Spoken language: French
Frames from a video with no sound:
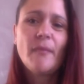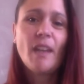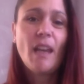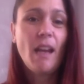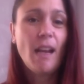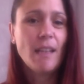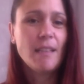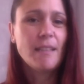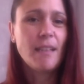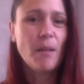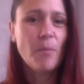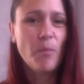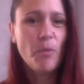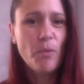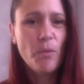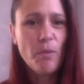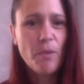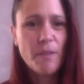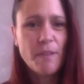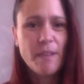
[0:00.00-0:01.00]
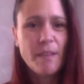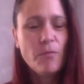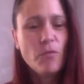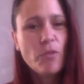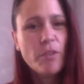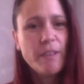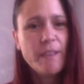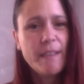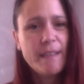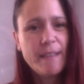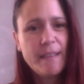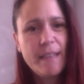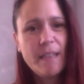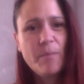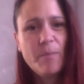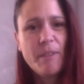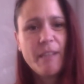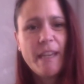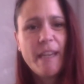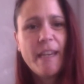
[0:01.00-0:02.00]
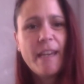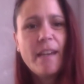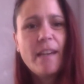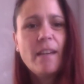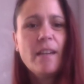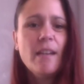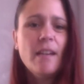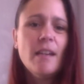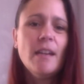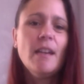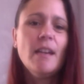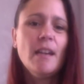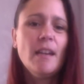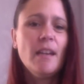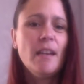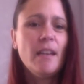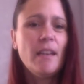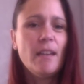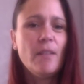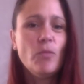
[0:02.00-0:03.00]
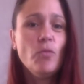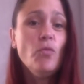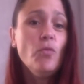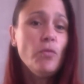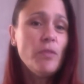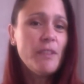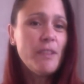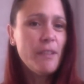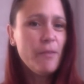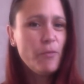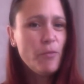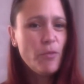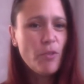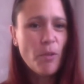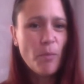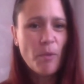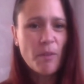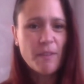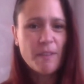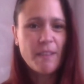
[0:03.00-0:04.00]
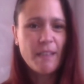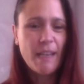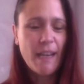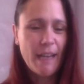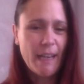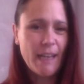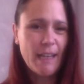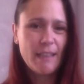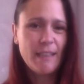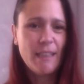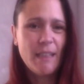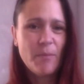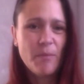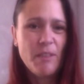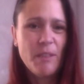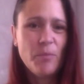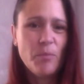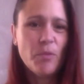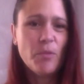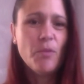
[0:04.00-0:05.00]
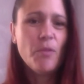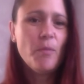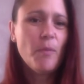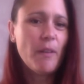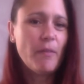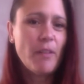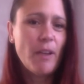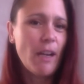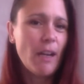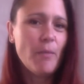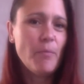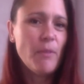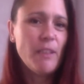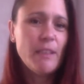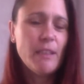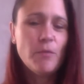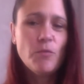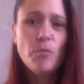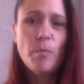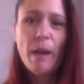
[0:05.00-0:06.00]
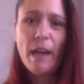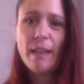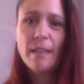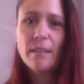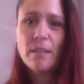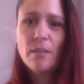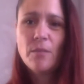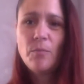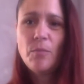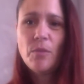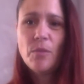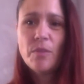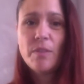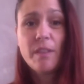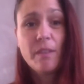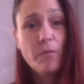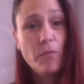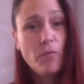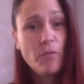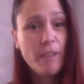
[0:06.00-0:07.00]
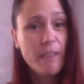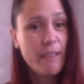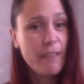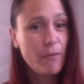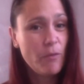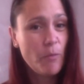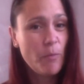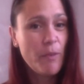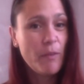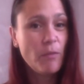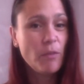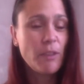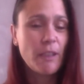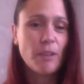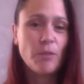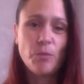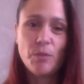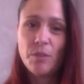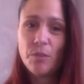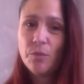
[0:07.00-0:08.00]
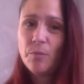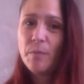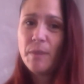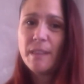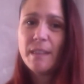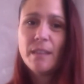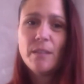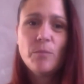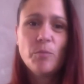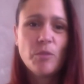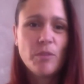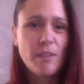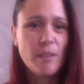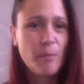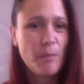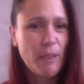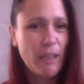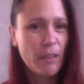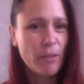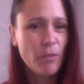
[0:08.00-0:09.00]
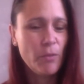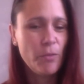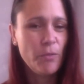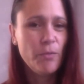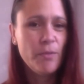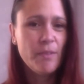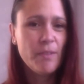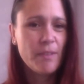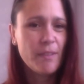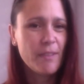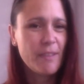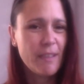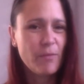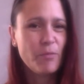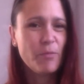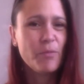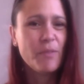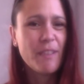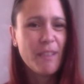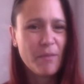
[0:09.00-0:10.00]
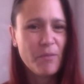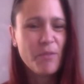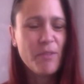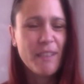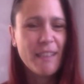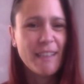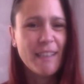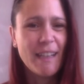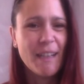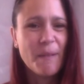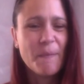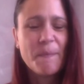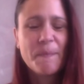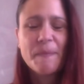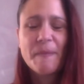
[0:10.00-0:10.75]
Voilà, c'est un peu, si vous connaissez les pierres, ou si vous commencez à regarder un petit peu, bah voilà, mettez-vous par exemple, si vous voulez développer votre intuition, mettez une petite pierre de lune, ça vous aidera.